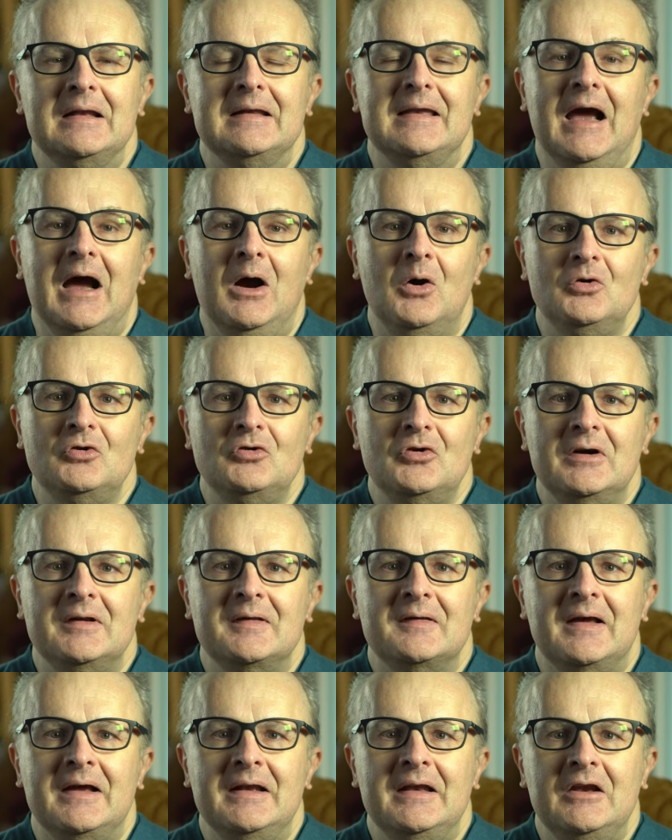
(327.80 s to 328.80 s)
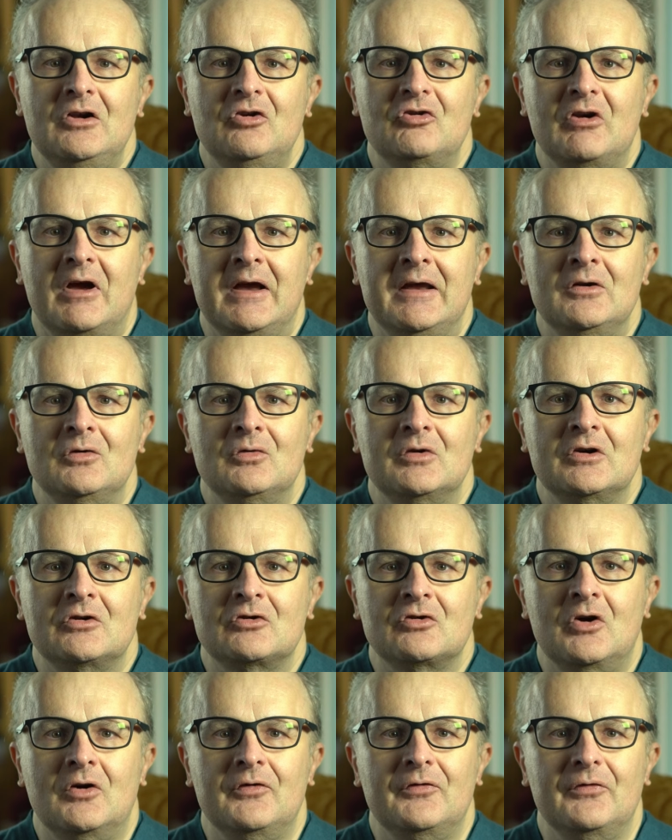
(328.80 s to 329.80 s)
Der Autor hat seine Entscheidung
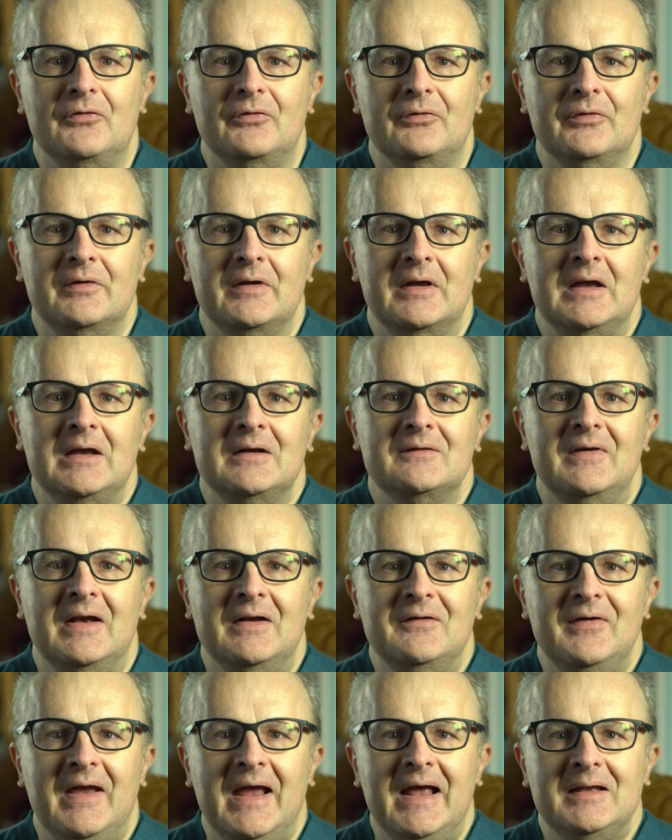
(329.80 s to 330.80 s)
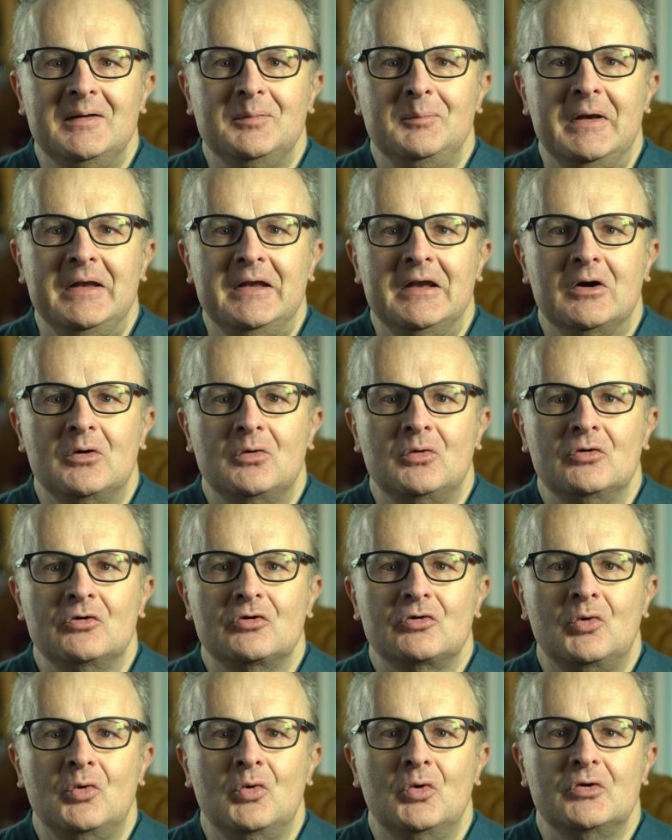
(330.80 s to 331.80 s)
getroffen. Wenn Wertminderung
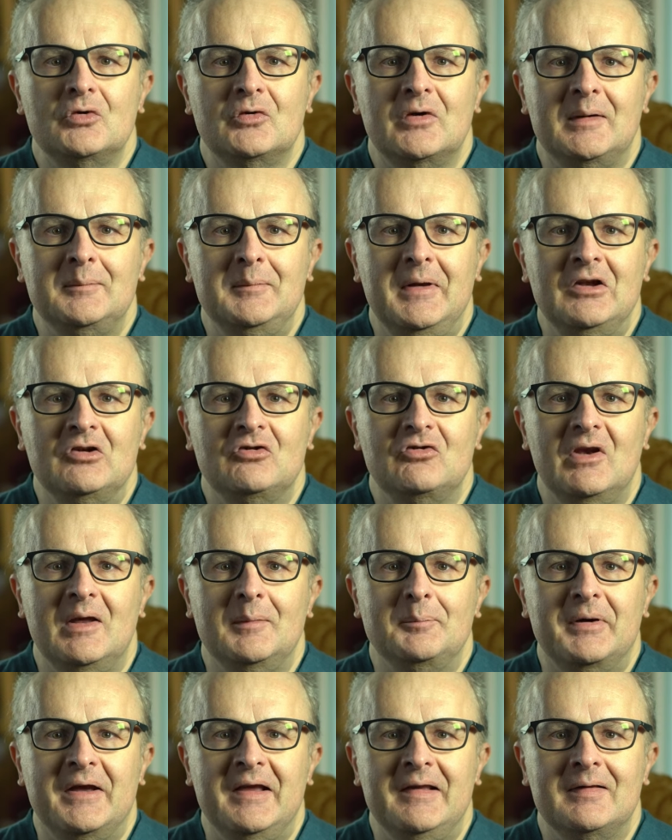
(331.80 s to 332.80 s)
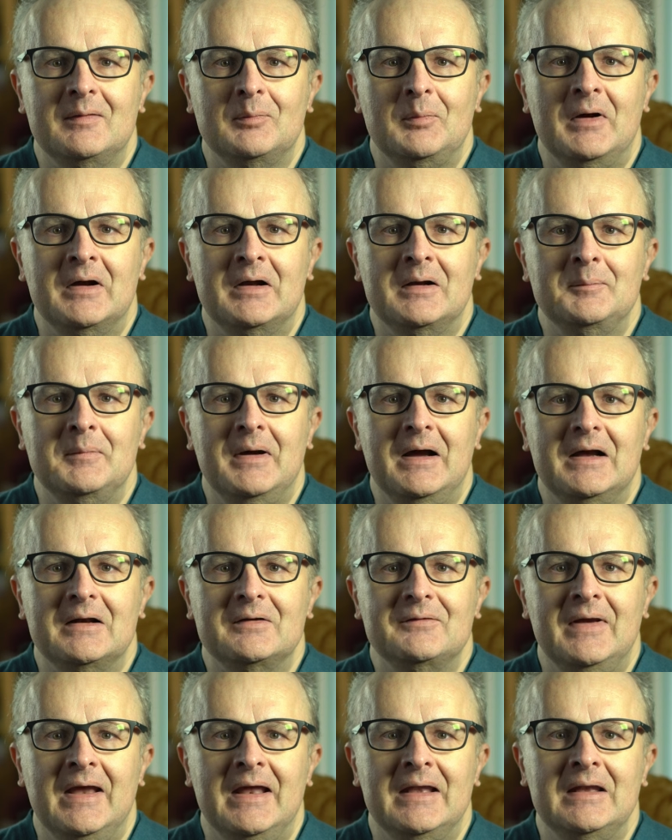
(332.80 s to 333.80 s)
droht oder Menschen erpressbar
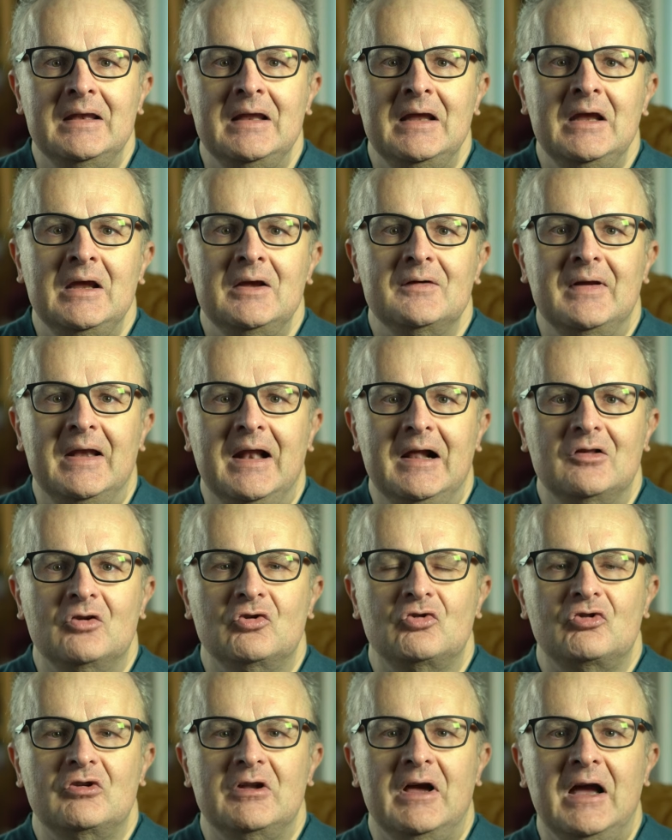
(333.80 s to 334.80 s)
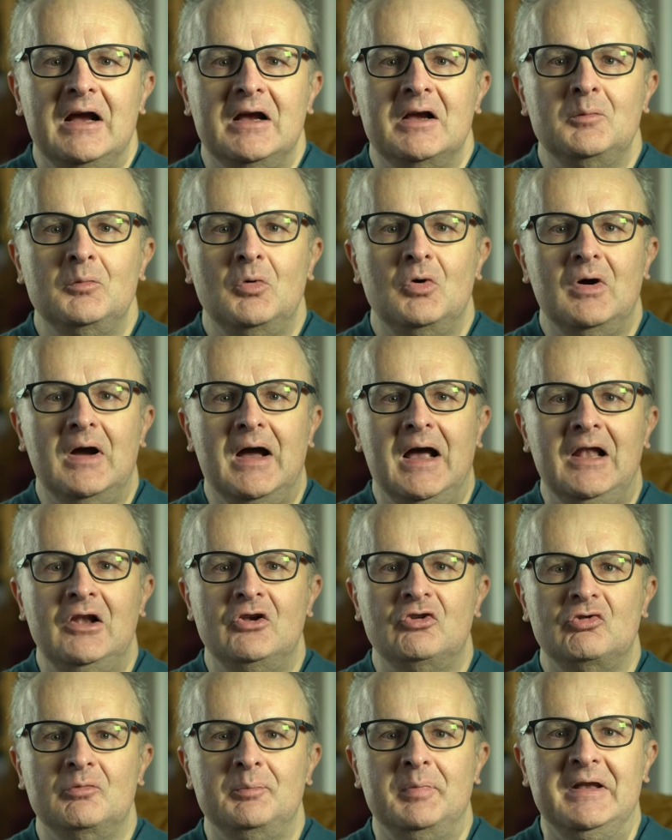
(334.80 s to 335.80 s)
gemacht werden, wenn also starke
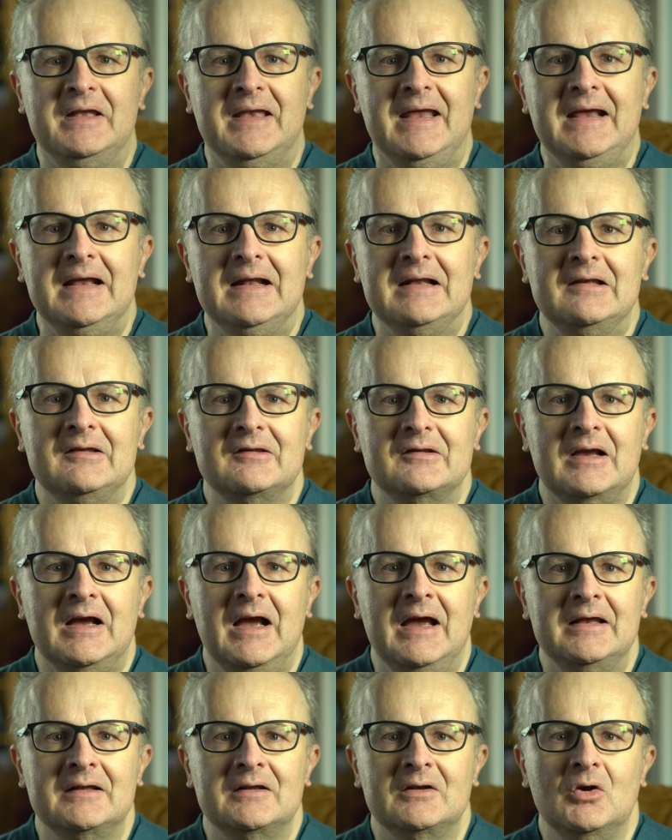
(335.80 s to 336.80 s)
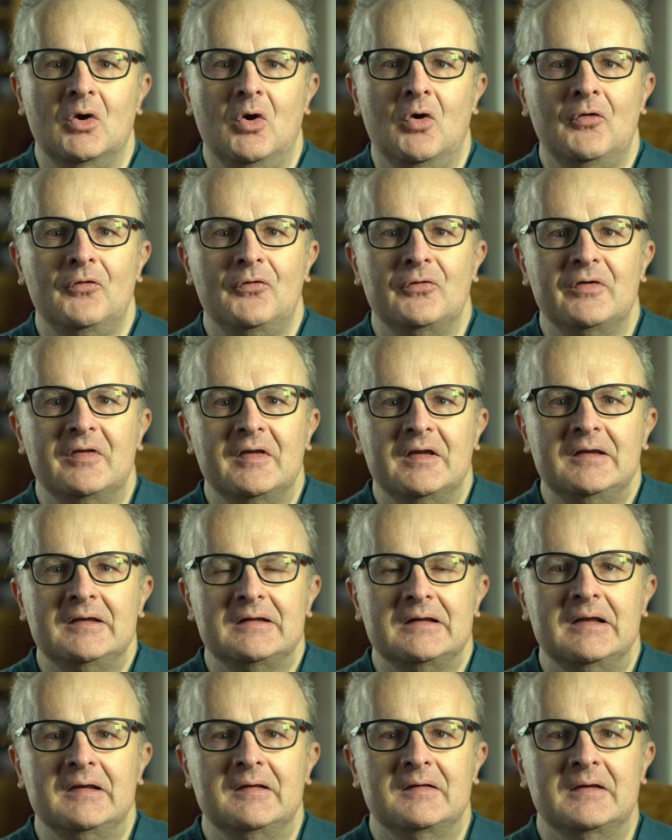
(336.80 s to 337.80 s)
moralische Bedenklichkeiten
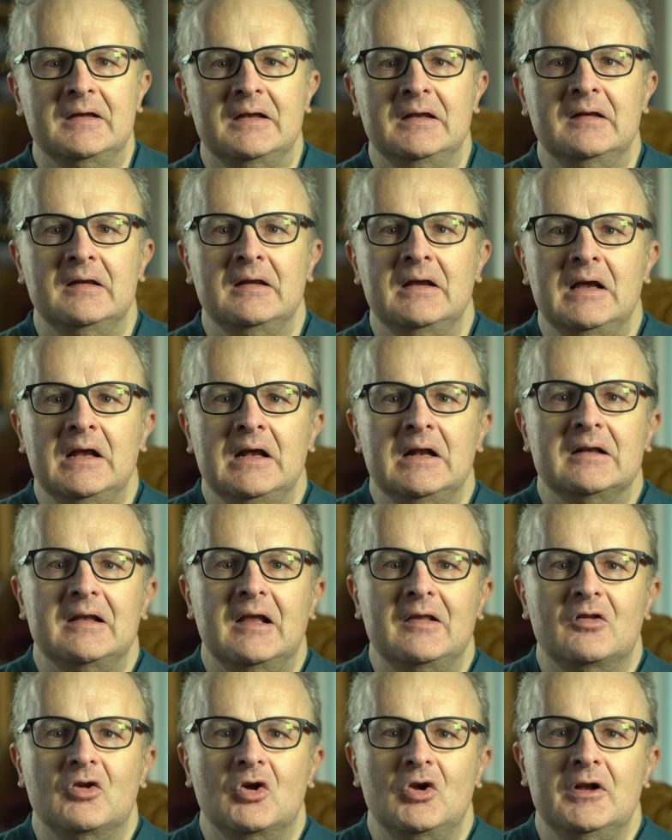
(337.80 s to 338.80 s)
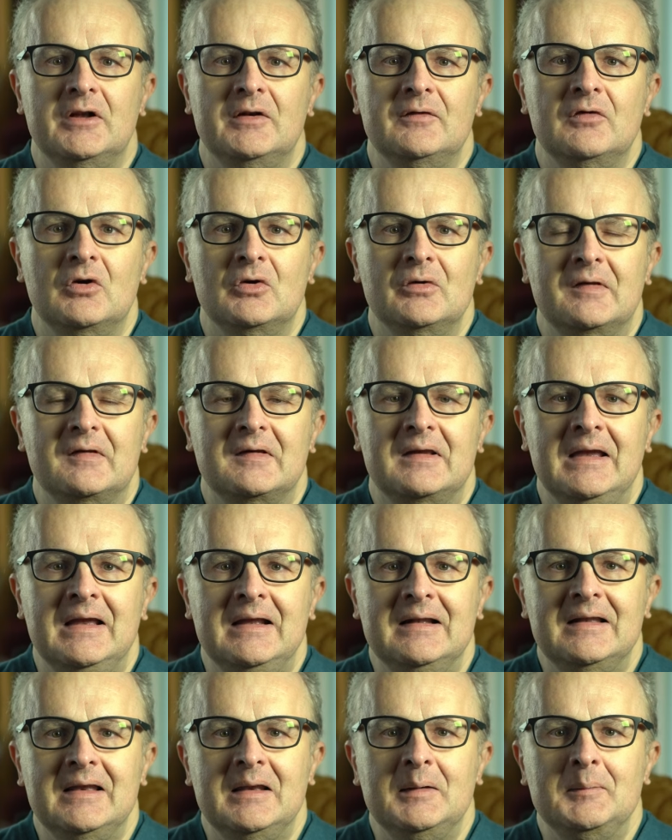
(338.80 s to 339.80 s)
offensichtlich sind, dann sollten wir uns
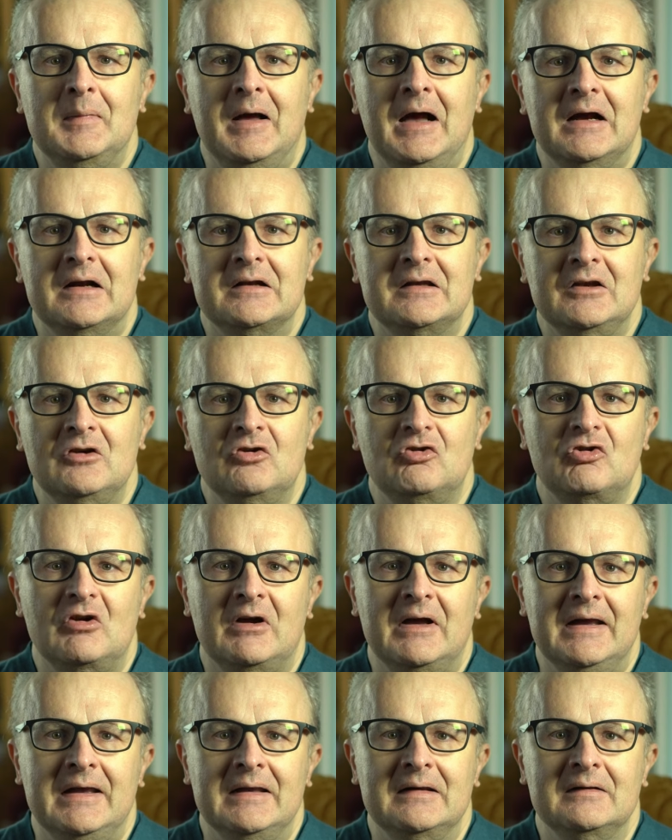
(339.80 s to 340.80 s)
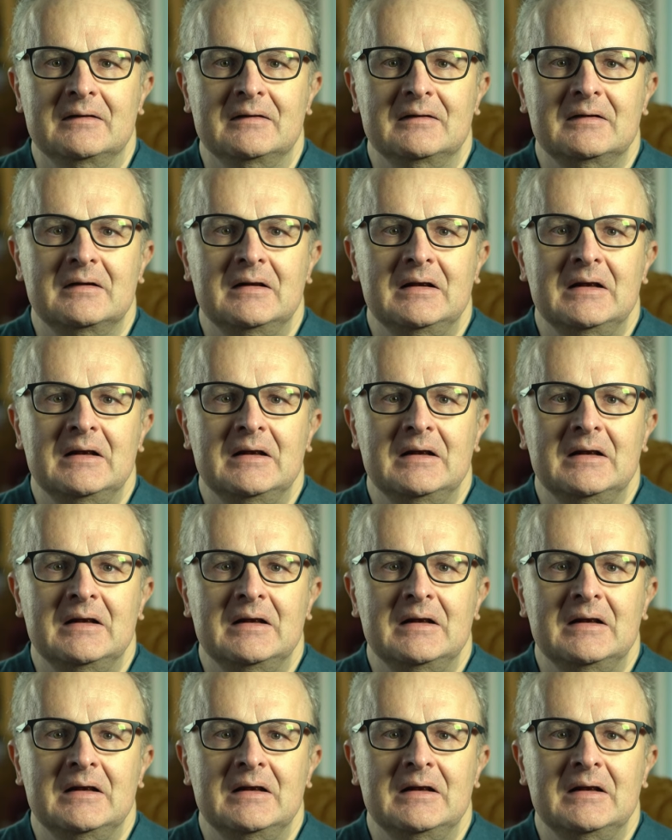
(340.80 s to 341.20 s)
gegen den Markt entscheiden.